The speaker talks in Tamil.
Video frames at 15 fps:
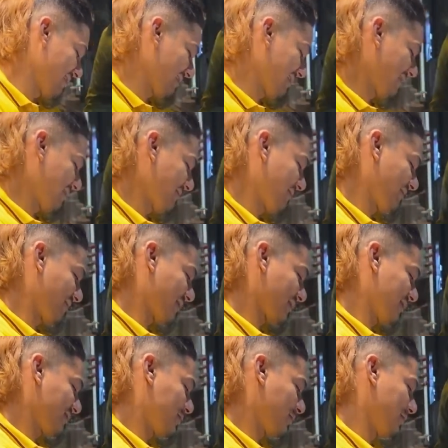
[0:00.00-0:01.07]
ஸ்ப்ளிட்டன்ஸாக
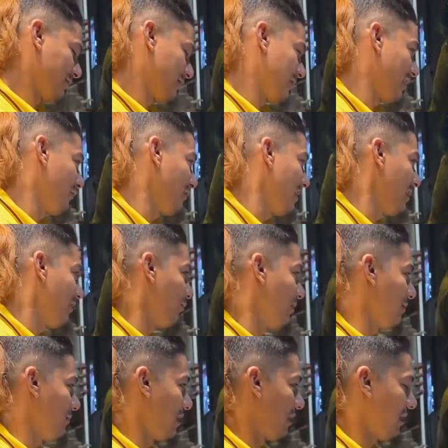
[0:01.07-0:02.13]
இருக்குது ரொம்ப கீழே மட்டும்
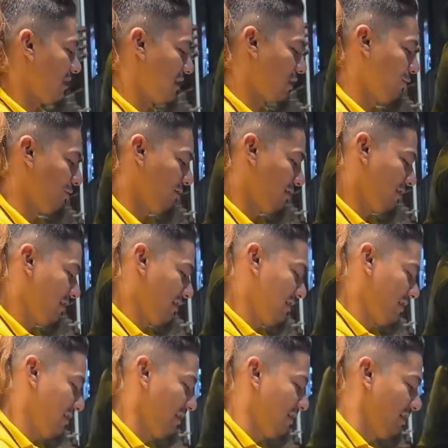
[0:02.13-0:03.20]
ரொம்ப ட்ரையாக இருக்குது அந்த மாதிரி
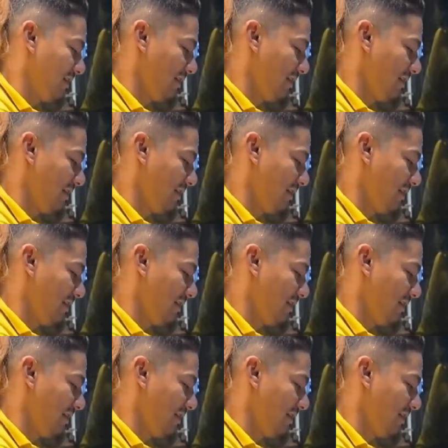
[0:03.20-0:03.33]
நான் சொல்லிகிட்டு